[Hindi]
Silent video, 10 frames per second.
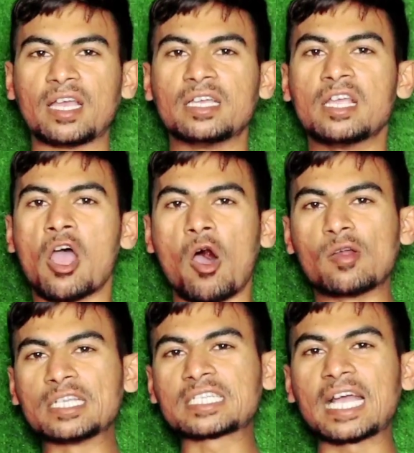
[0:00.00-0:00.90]
हैं
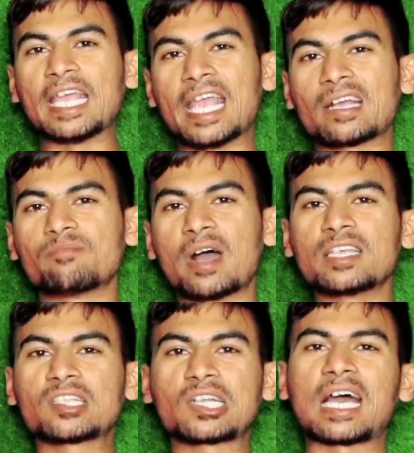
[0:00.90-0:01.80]
और इसका
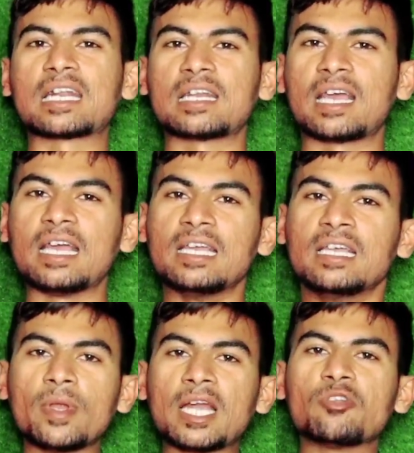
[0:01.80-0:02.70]
एकमात्र कारण है
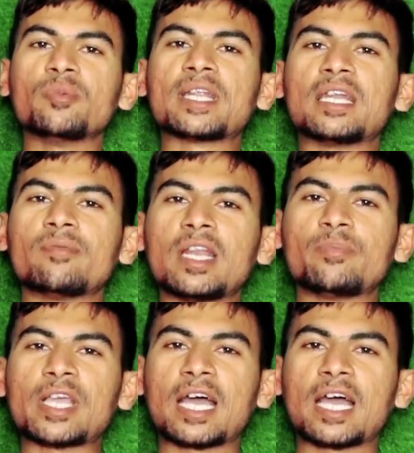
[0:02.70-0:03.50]
तमिलनाडु में रहने वाले